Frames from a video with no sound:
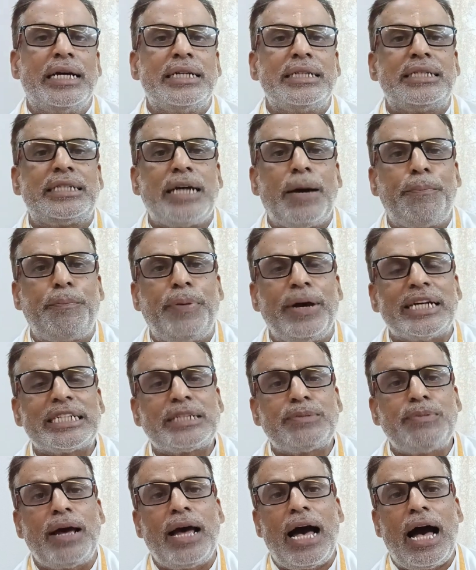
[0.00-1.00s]

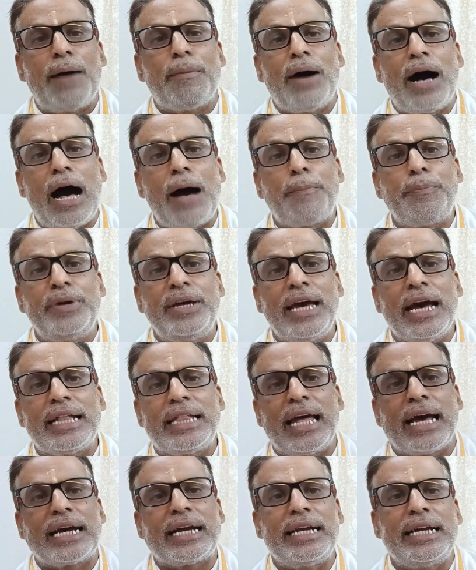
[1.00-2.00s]
26 में अब आप ये
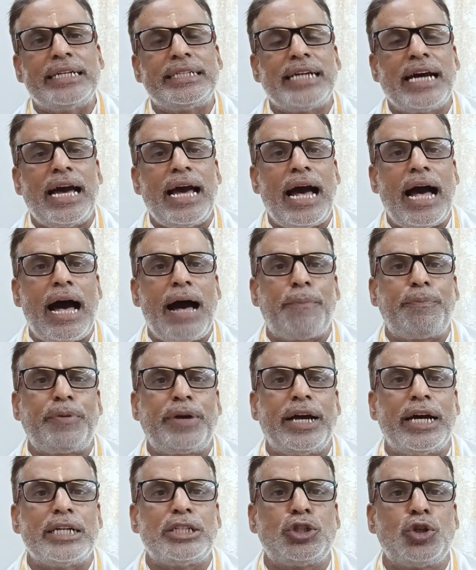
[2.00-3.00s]
देख लीजिए
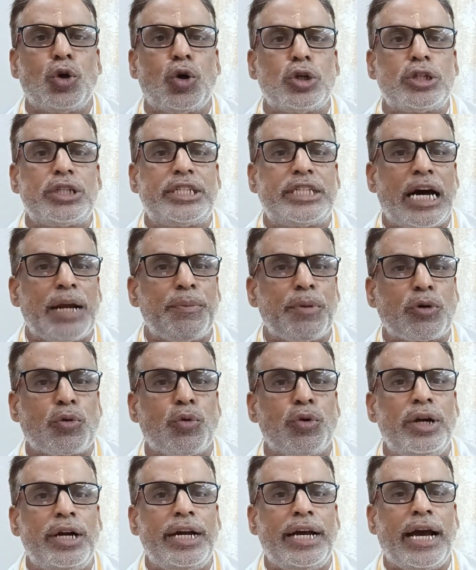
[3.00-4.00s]
आपकी जो जन्म
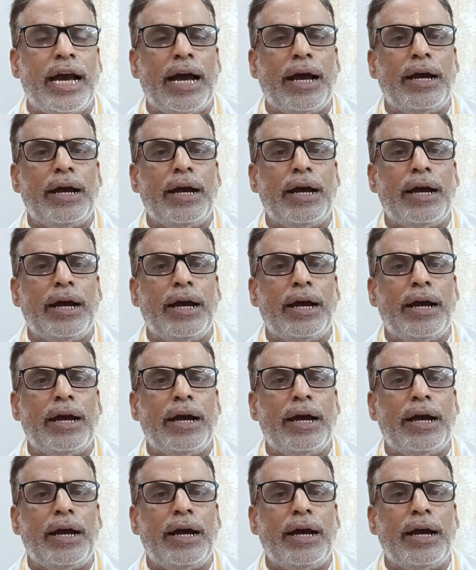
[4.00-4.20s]
कुंडली है